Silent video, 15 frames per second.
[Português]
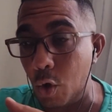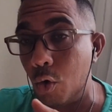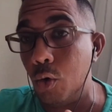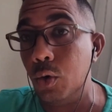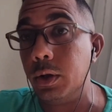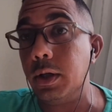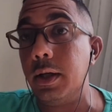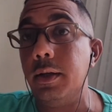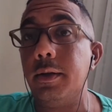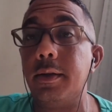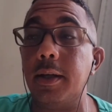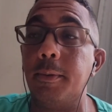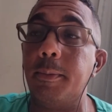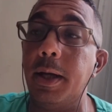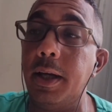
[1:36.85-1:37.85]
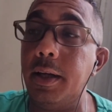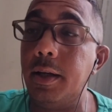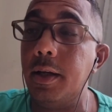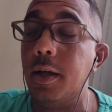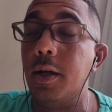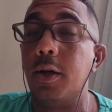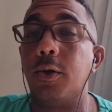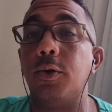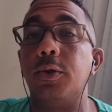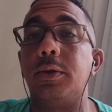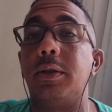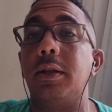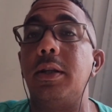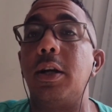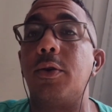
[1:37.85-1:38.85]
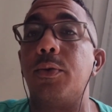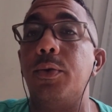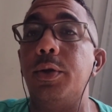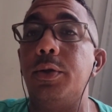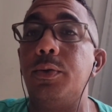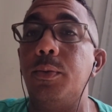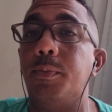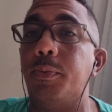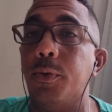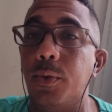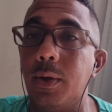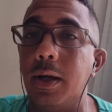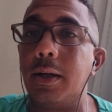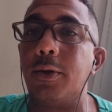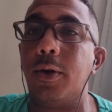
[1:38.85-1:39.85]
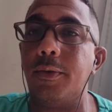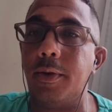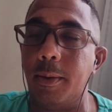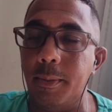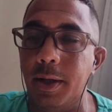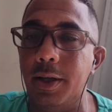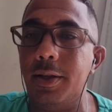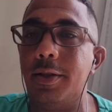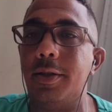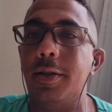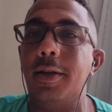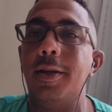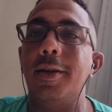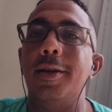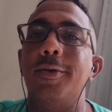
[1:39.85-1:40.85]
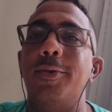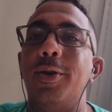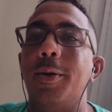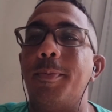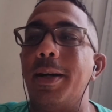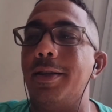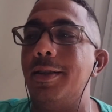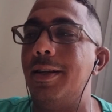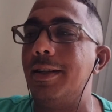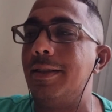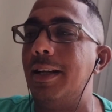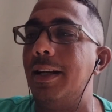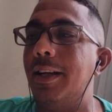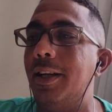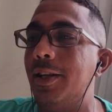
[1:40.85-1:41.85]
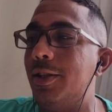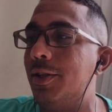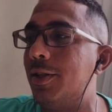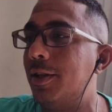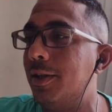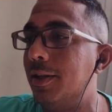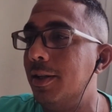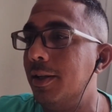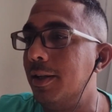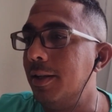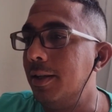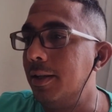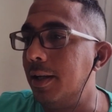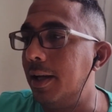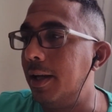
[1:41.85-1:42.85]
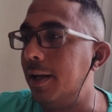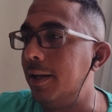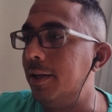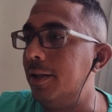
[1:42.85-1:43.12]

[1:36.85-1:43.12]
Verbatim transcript: Ontem também contra o Santa Cruz, o Pulga novamente fez a partida excelente, né?